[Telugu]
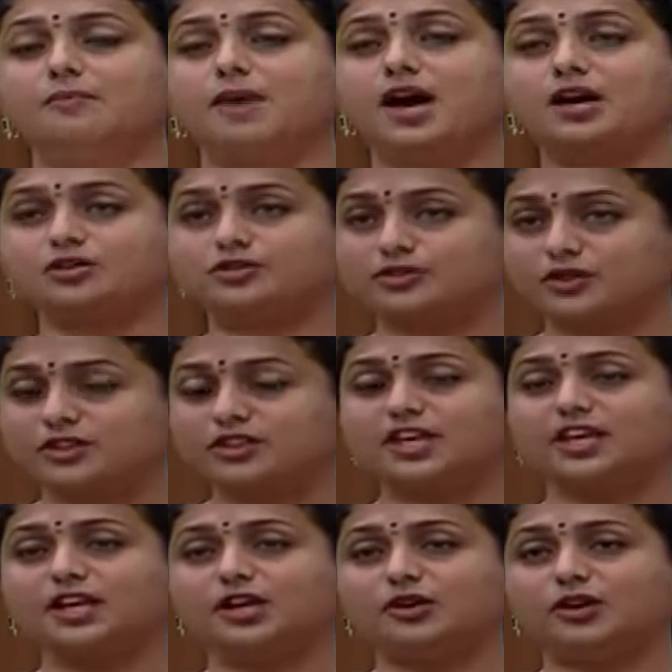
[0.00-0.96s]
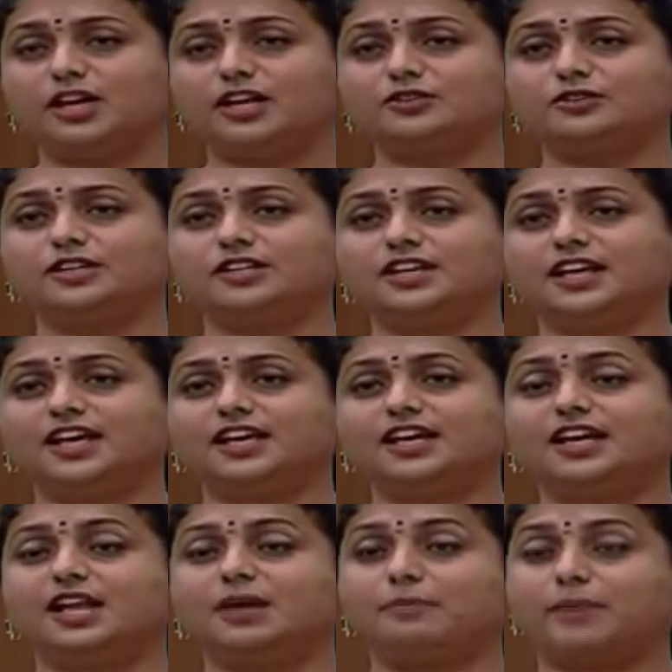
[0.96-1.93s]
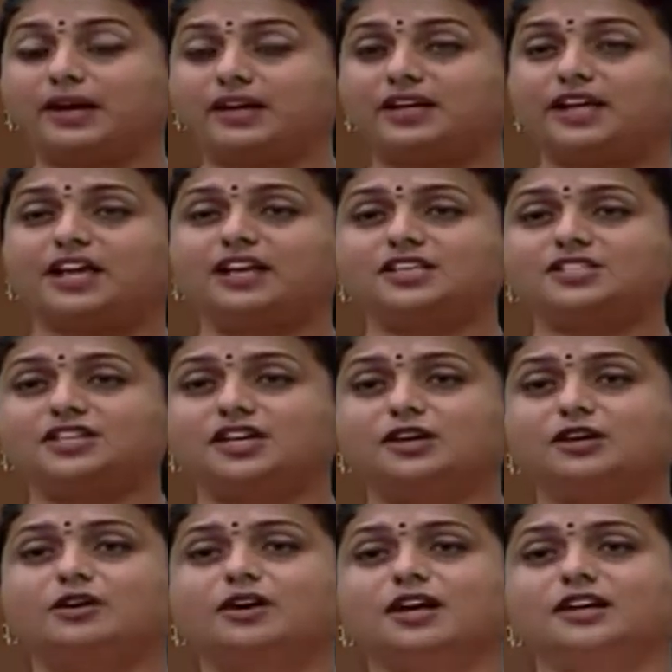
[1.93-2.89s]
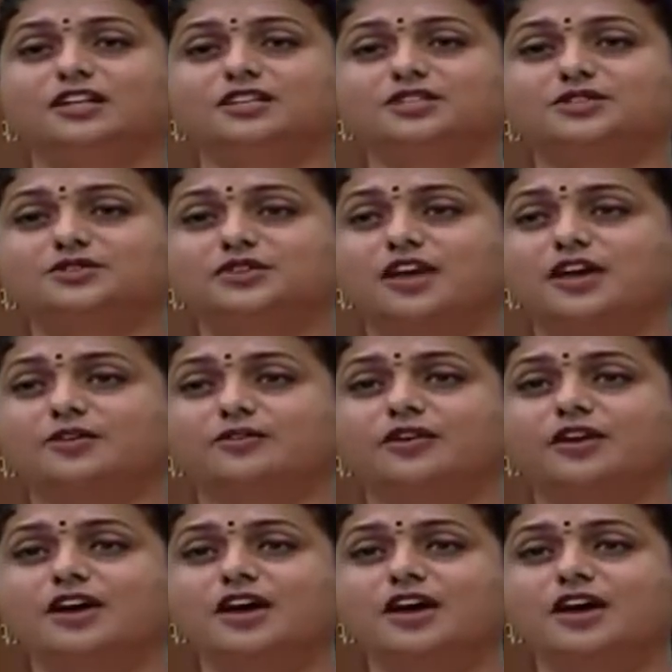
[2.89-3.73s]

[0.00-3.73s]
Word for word: మాకు సొంత ఇల్లు లేదు అంటే ఇళ్ళ పట్టాలిచ్చి ఇల్లు కట్టిస్తున్నారు